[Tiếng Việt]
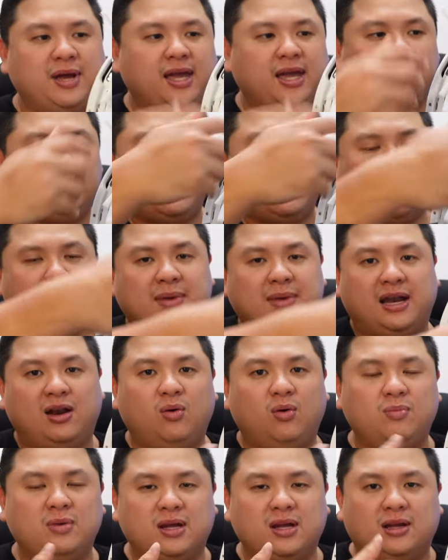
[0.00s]
biến để mà
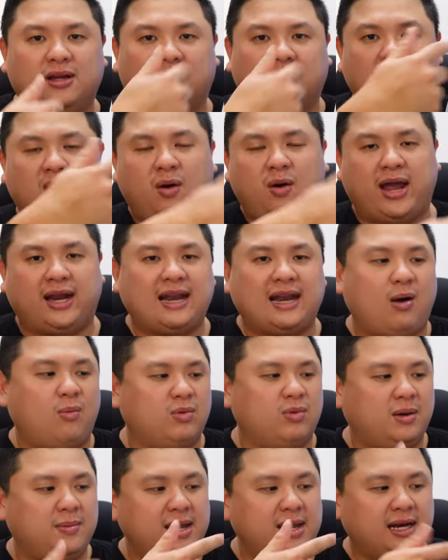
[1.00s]
lúc nó hoạt
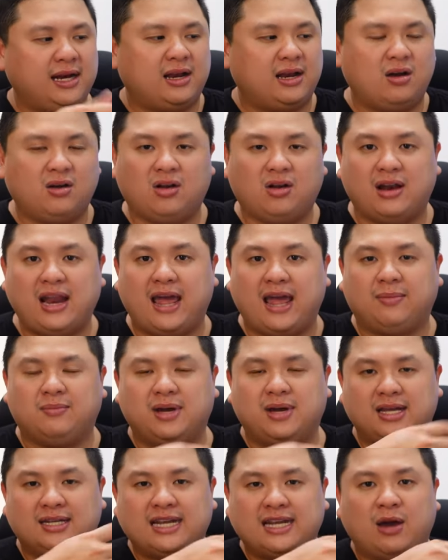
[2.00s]
động nó biết là nó có đang
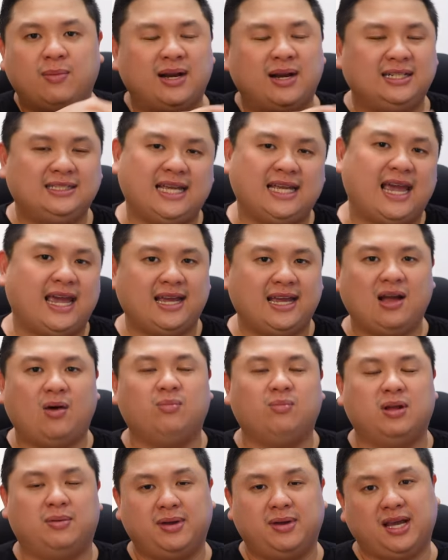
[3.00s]
bị treo bánh xe hay
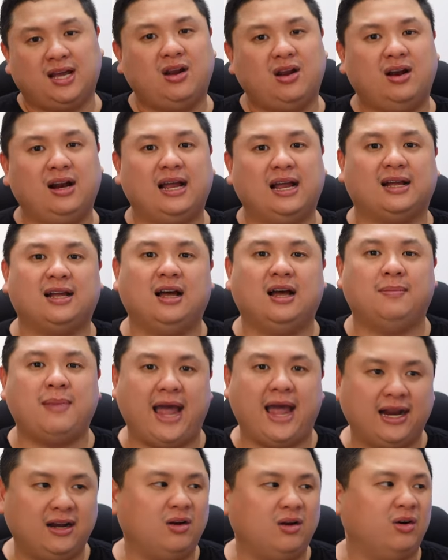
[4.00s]
không thì mấy cái đó rất là cơ
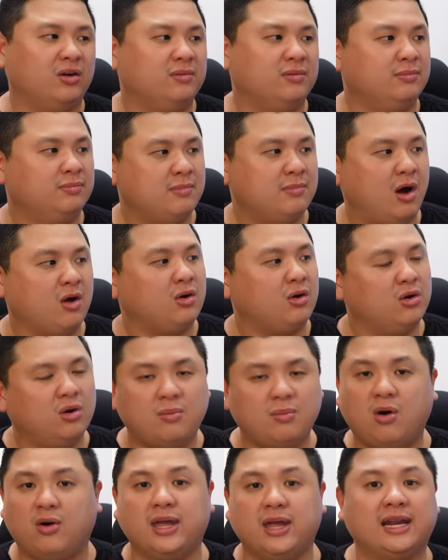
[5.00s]
bản rồi mọi con
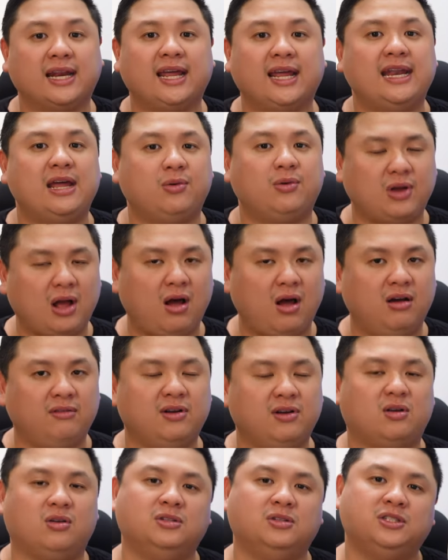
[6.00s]
robot hiện nay đều có
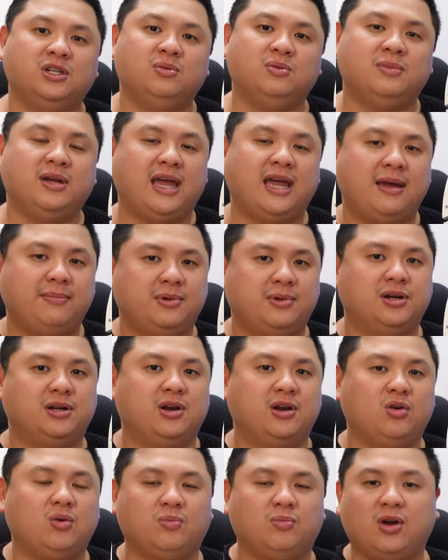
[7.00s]
và con Xiaomi
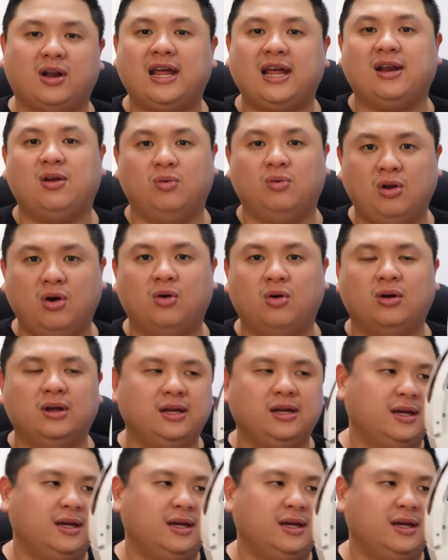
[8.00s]
E10 nó cũng có đầy đủ luôn